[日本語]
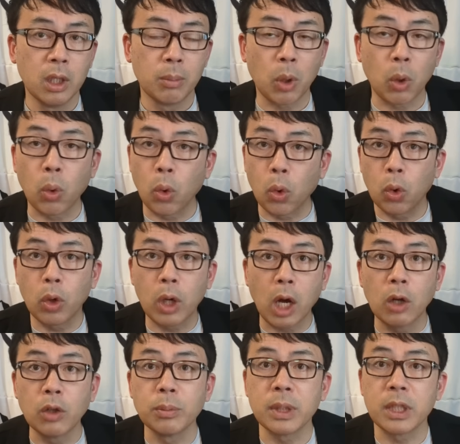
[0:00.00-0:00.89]
まあここを
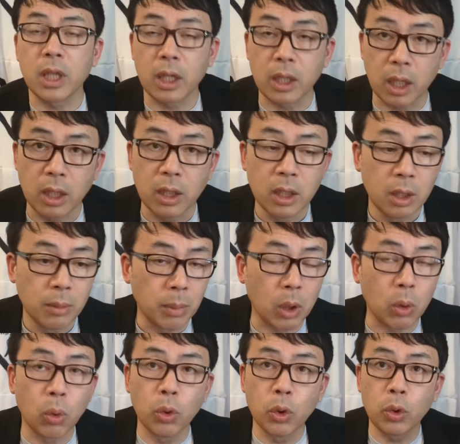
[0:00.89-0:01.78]
買うみたいな。
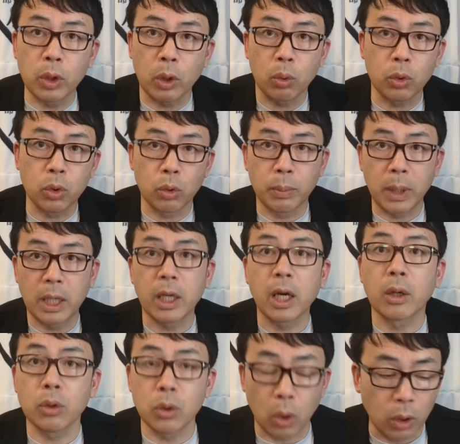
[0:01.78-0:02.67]
まあこういうようなことをまあ
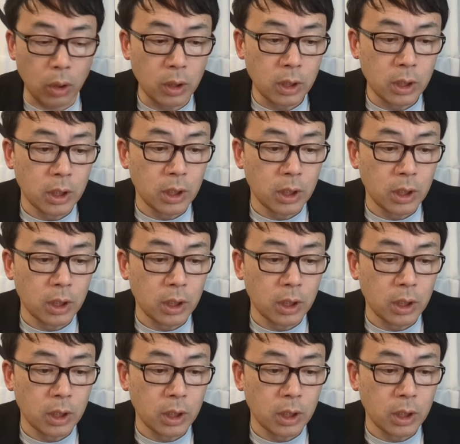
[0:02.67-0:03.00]
やると。